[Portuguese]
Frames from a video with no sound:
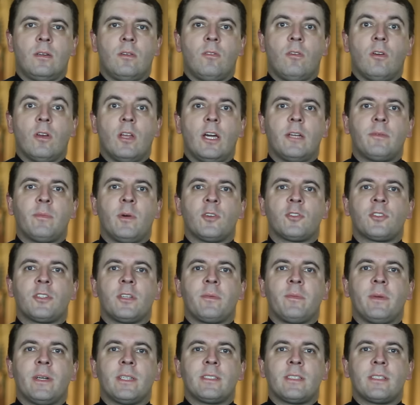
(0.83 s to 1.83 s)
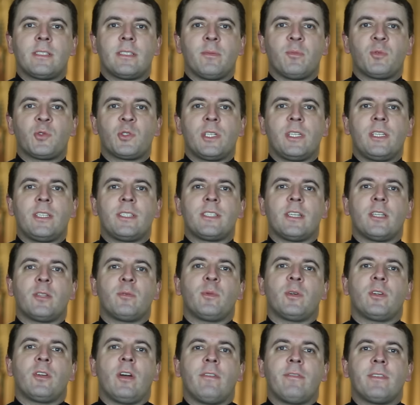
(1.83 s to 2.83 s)
Olá, irmãos e irmãs, estamos iniciando
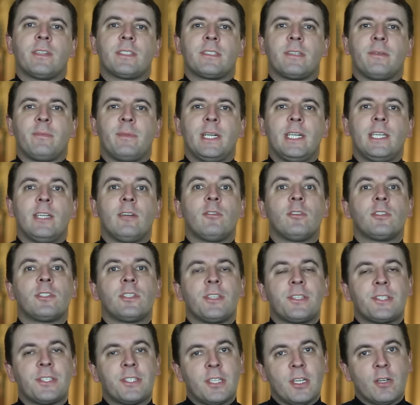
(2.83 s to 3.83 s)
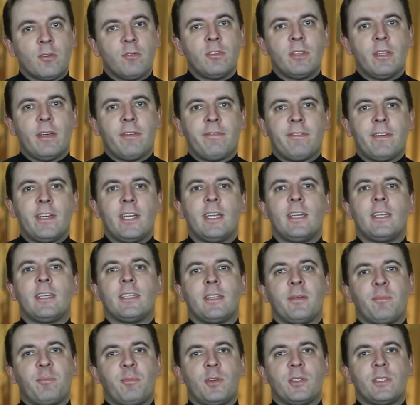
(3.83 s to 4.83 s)
uma nova semana. Hoje, é segunda-feira,
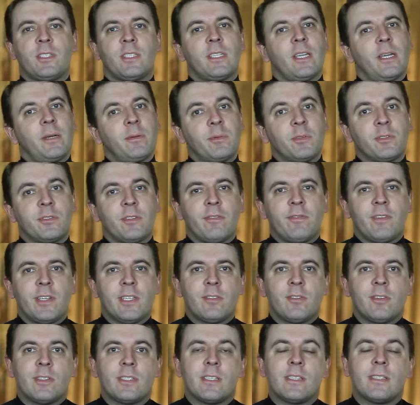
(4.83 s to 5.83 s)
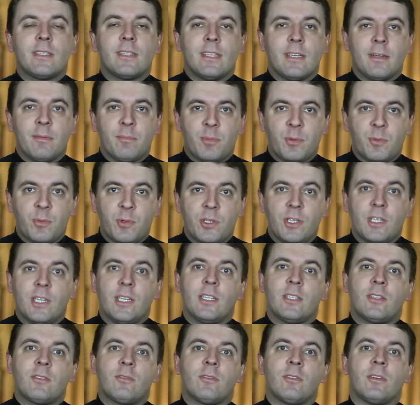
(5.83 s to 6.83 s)
depois de termos vivido esse tempo
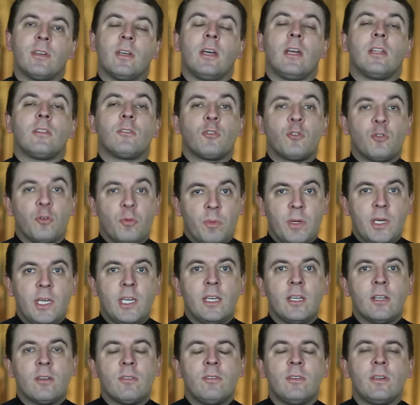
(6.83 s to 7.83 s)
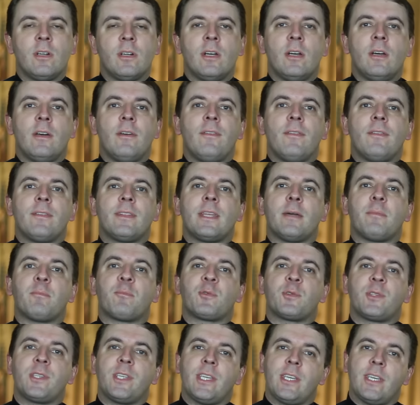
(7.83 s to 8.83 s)
bonito do domingo,
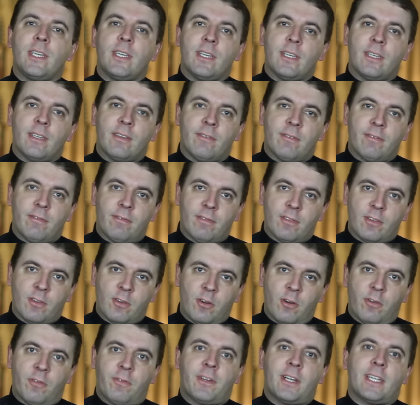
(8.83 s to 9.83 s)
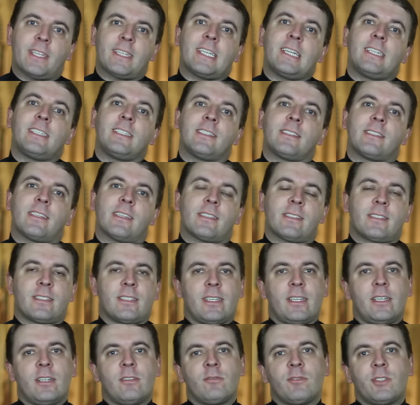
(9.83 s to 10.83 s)
tempo de
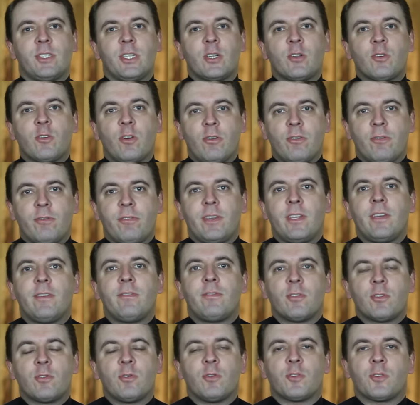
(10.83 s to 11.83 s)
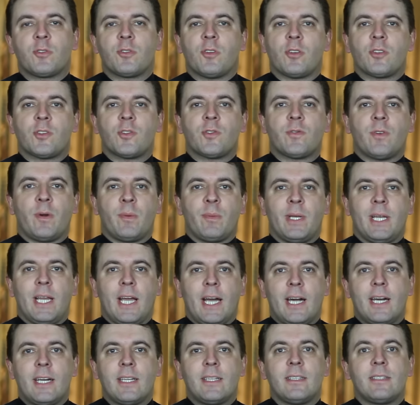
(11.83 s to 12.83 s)
confraternização, de convívio com os nossos
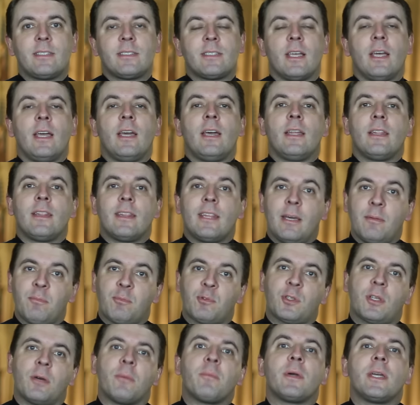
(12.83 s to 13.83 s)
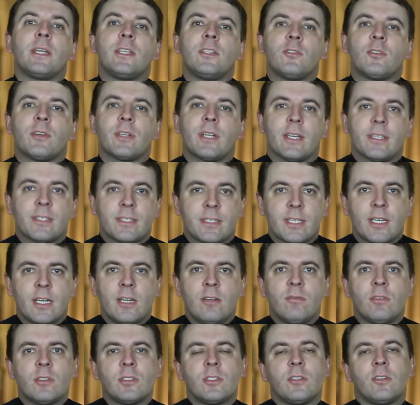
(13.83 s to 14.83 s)
familiares, tempo também de
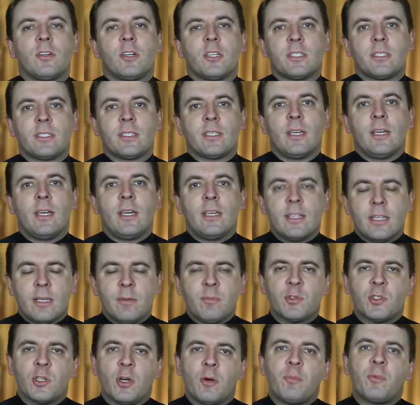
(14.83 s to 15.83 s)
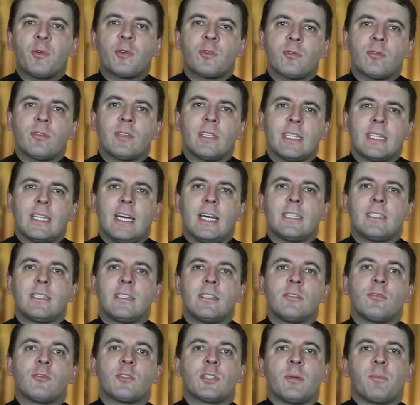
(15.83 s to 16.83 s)
oração, onde nós temos a oportunidade
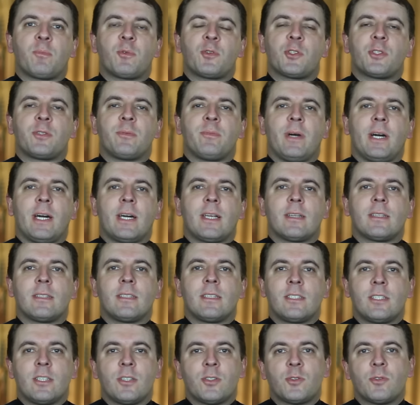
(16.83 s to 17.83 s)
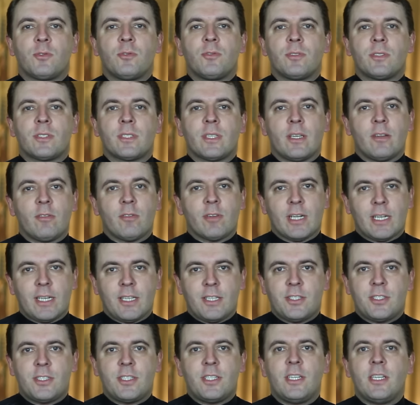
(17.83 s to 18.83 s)
de nos aproximar de Jesus na
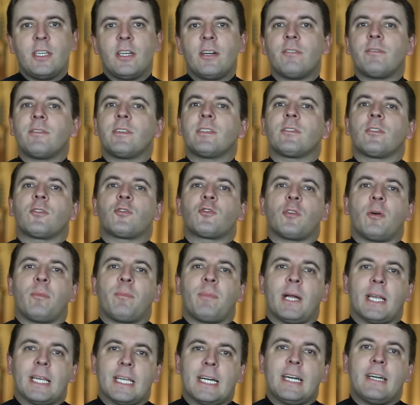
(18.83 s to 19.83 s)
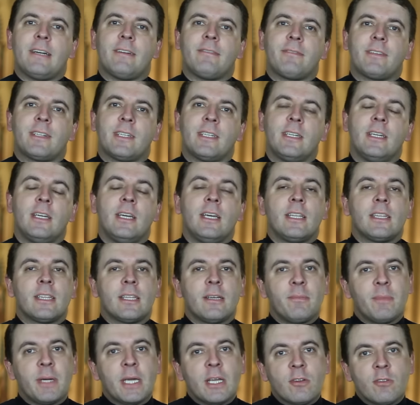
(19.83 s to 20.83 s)
Eucaristia, ouvindo a Sua palavra,
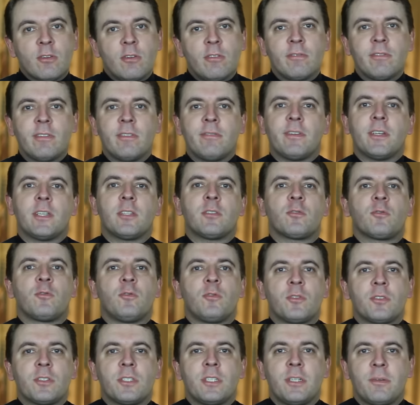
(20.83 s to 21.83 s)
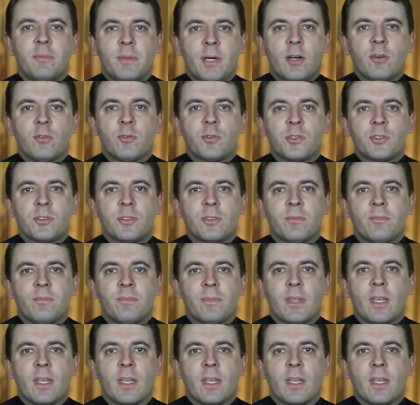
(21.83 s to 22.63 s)
também convivendo com os irmãos.